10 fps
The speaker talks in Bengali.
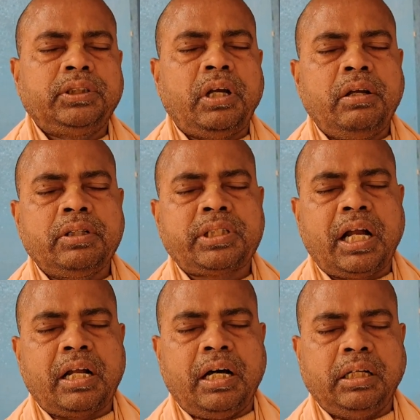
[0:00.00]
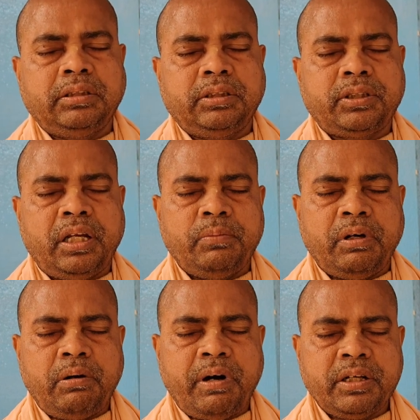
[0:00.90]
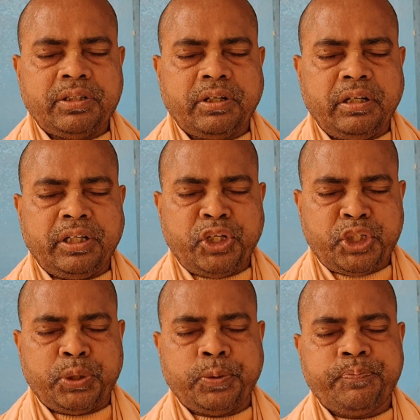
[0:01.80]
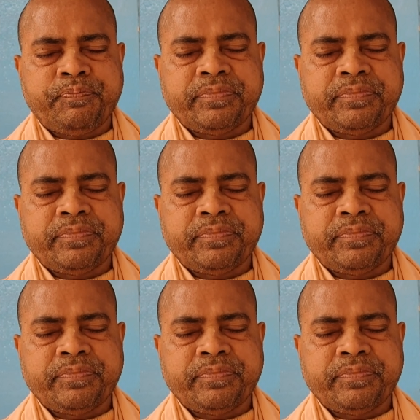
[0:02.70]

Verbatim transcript: স্বয়ং সাক্ষাৎ স্বয়ং ভগবান স্বয়ং কৃষ্ণ